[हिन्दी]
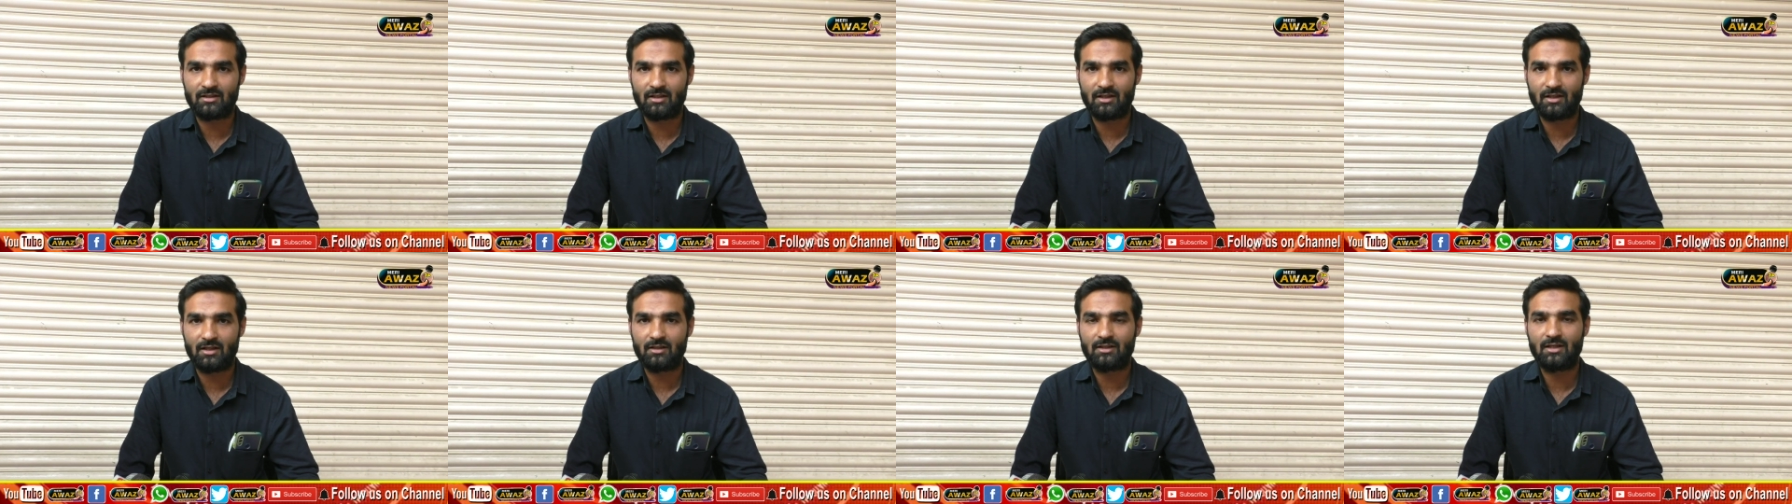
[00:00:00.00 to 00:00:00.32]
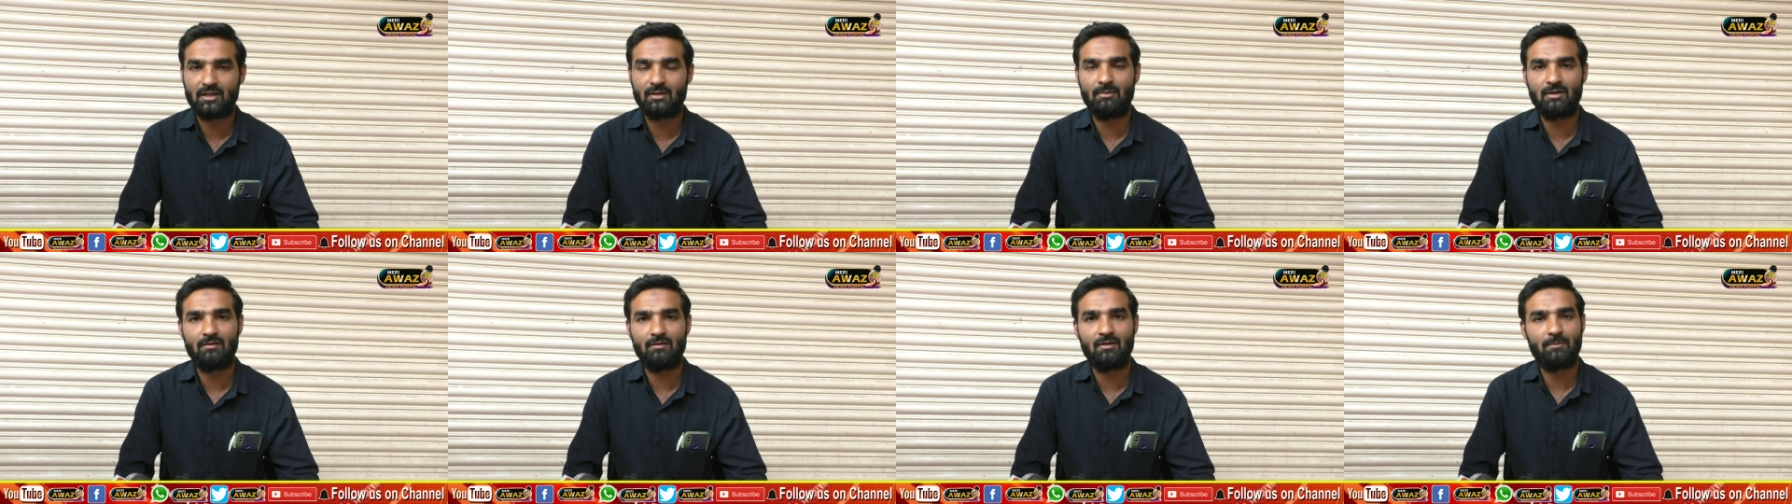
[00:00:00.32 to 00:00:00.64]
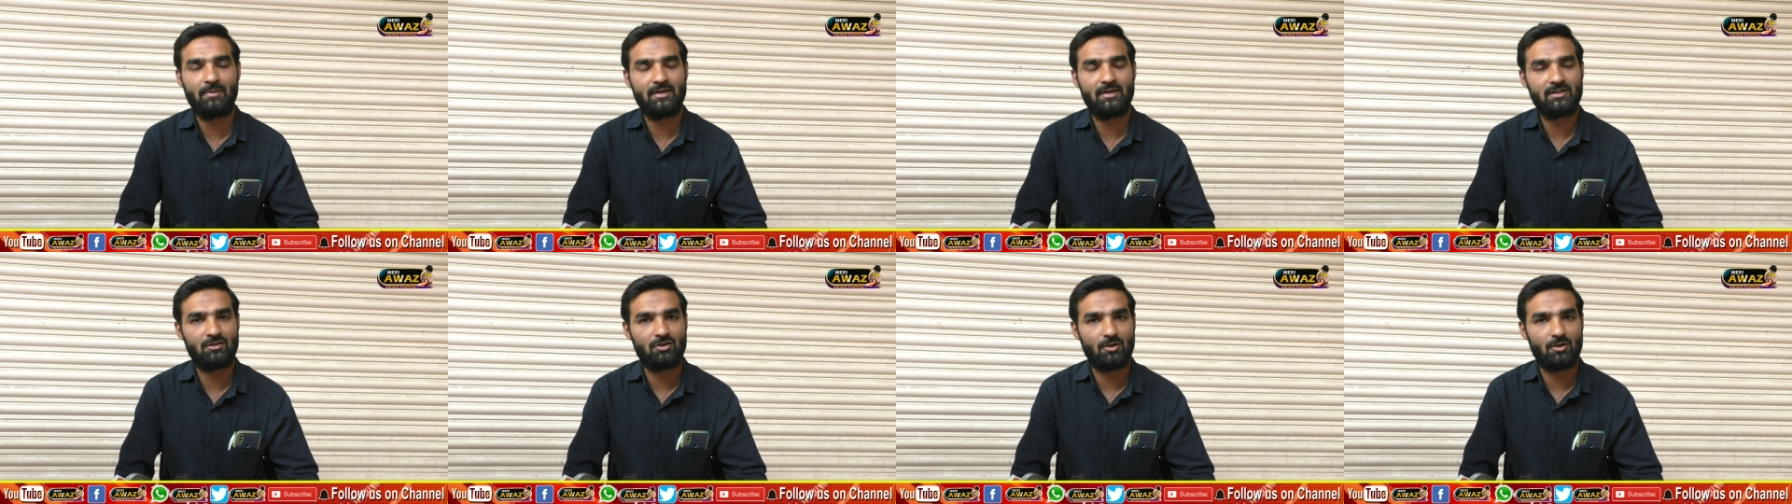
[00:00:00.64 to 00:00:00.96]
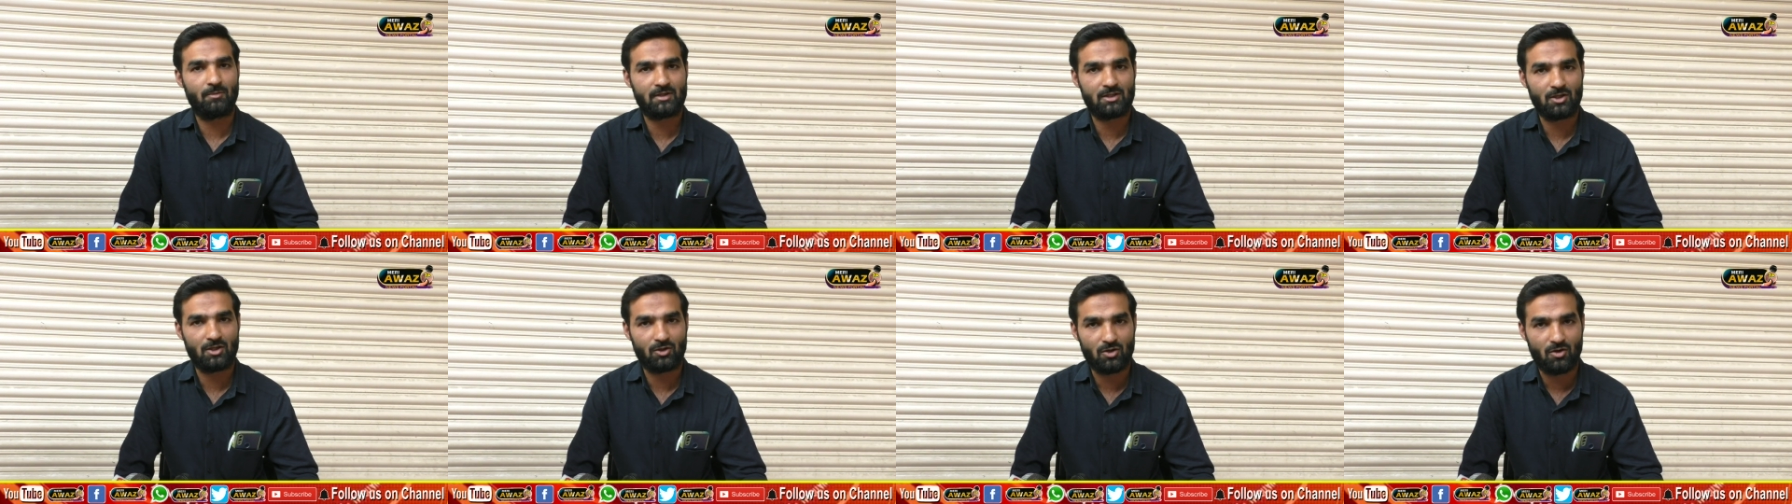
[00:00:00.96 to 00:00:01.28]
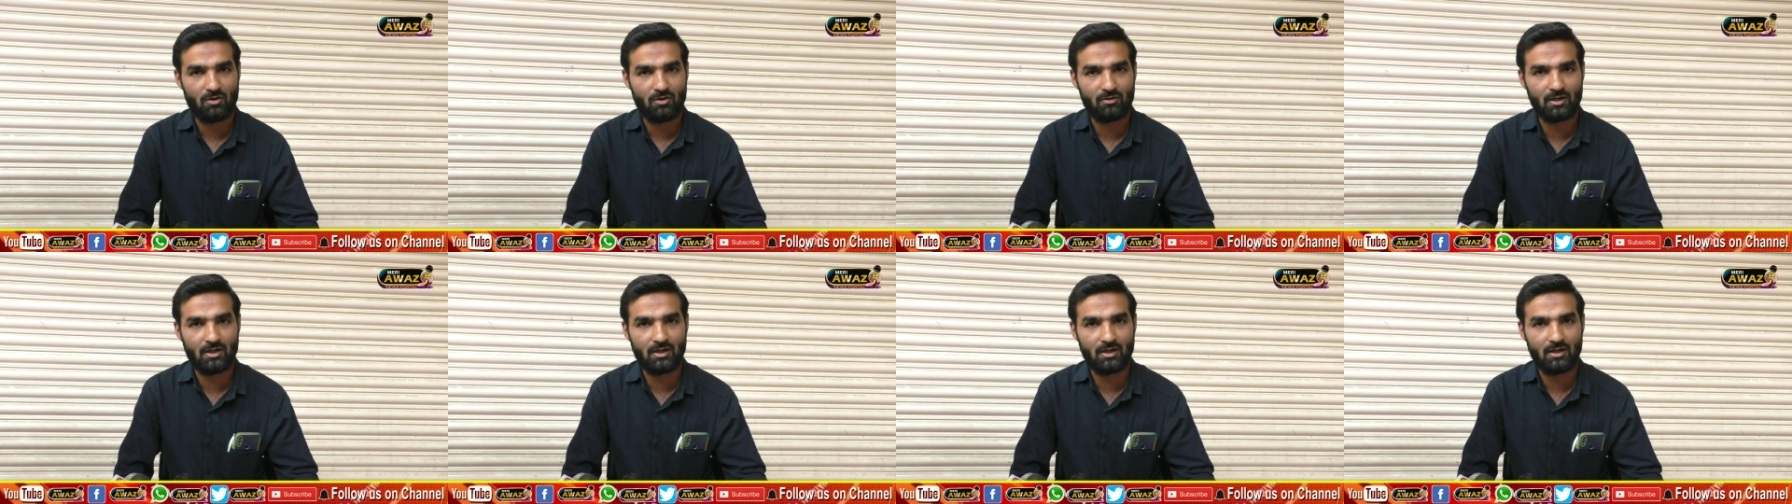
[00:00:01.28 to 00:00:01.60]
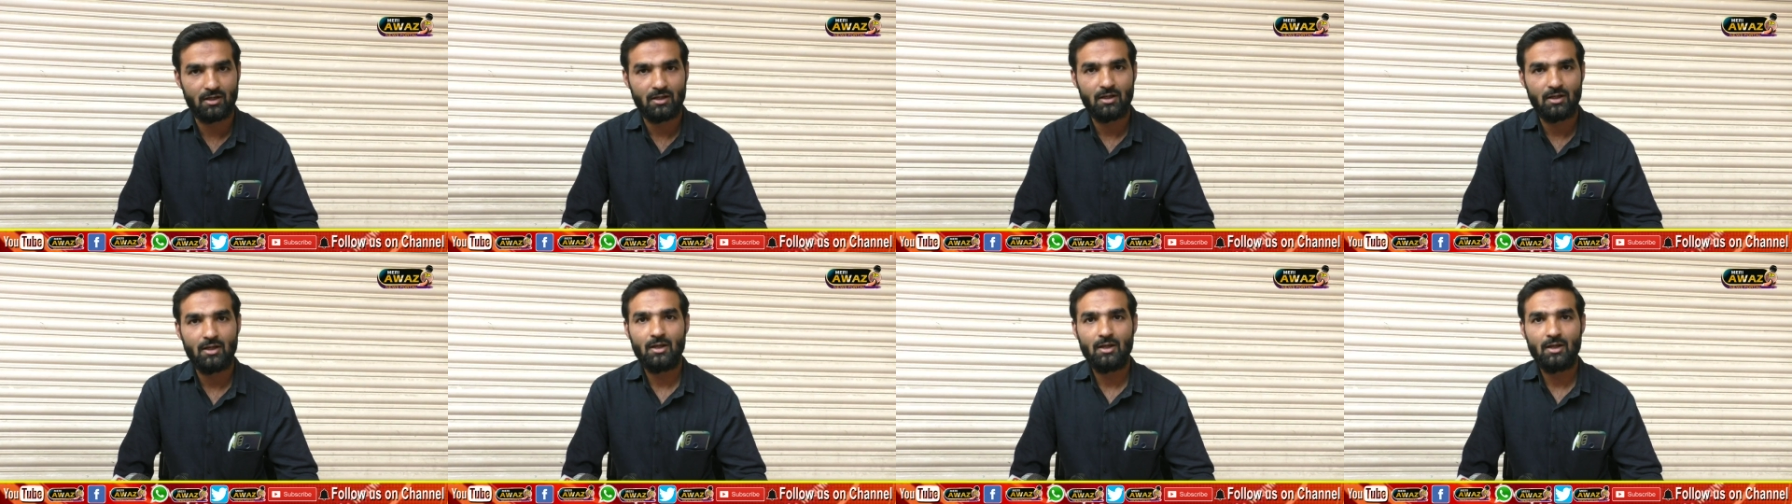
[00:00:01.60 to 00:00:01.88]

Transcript: था कि मैं पैसे वापस लौटाऊँगा